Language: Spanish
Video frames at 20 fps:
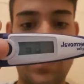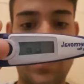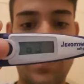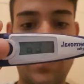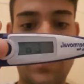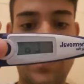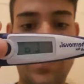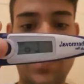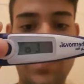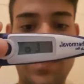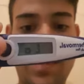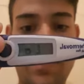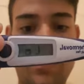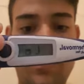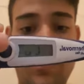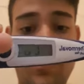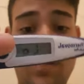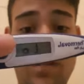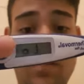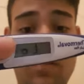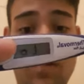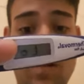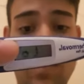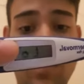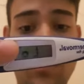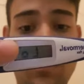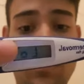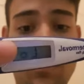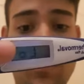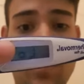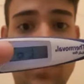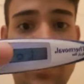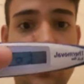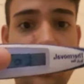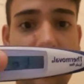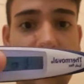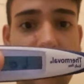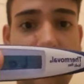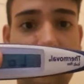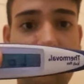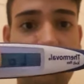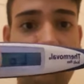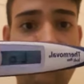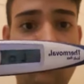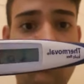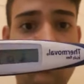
Encendemos y cuando pone lo,